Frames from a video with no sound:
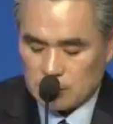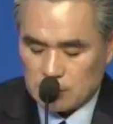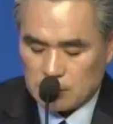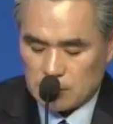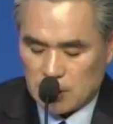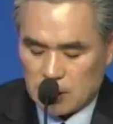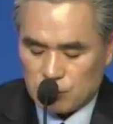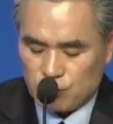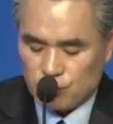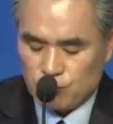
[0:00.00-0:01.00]
다
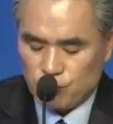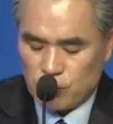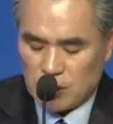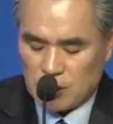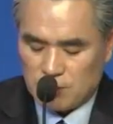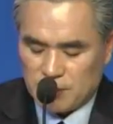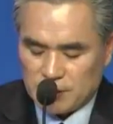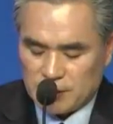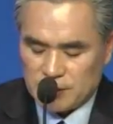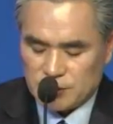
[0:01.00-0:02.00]
구름과
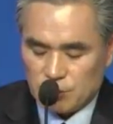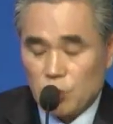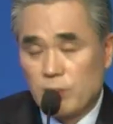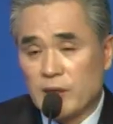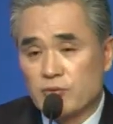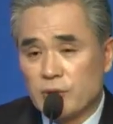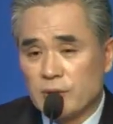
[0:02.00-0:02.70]
바다에서 뭘 받고요?